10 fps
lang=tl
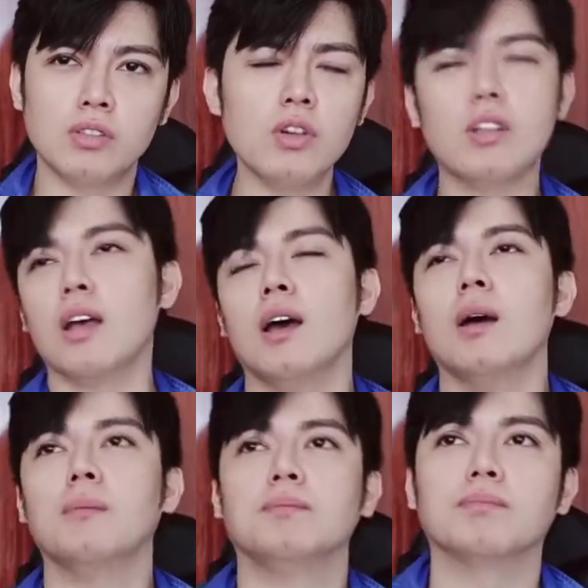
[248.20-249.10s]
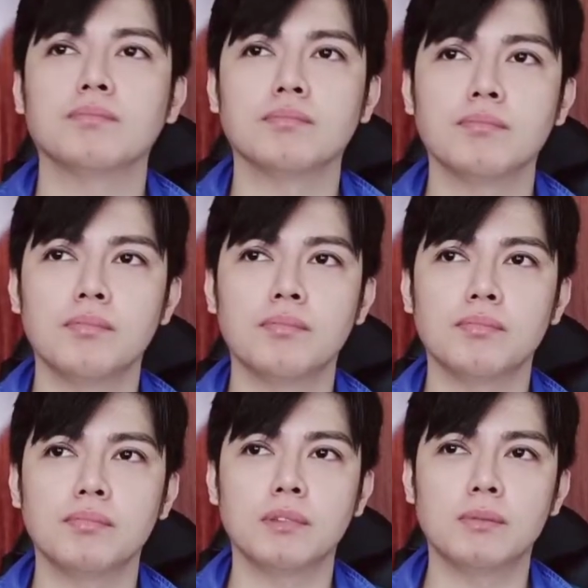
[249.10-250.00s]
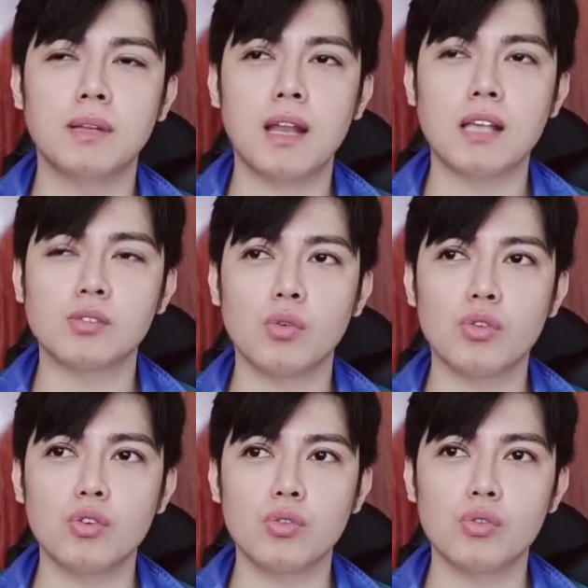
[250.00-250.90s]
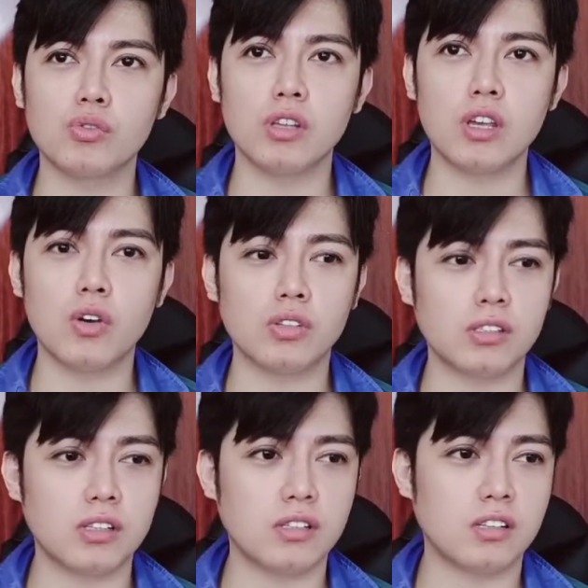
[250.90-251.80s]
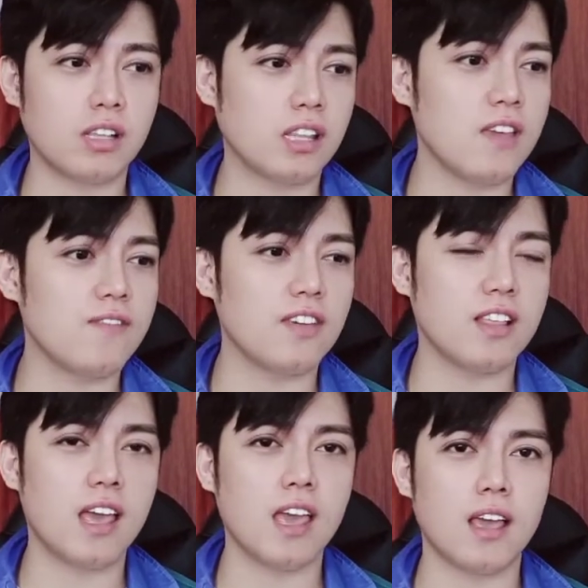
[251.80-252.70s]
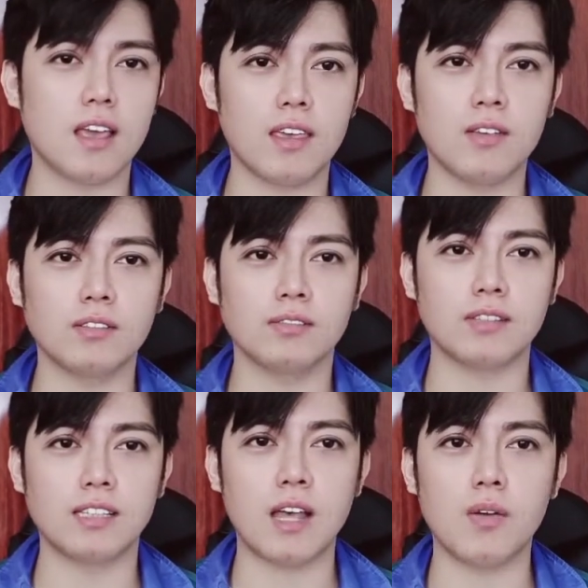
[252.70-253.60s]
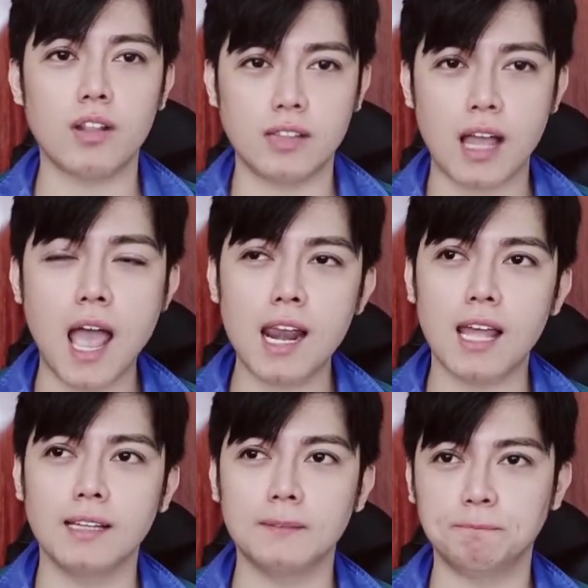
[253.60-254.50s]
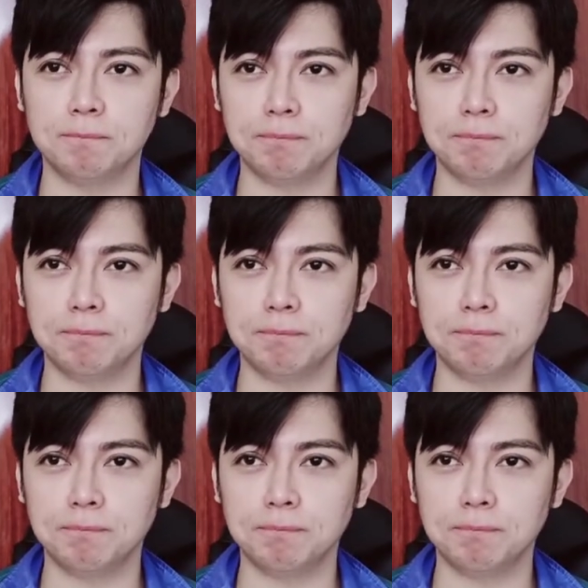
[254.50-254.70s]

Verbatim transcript: So yun, um, pinasok ko yung singing contest sa TV, like yung sa tawag ng tanghalan.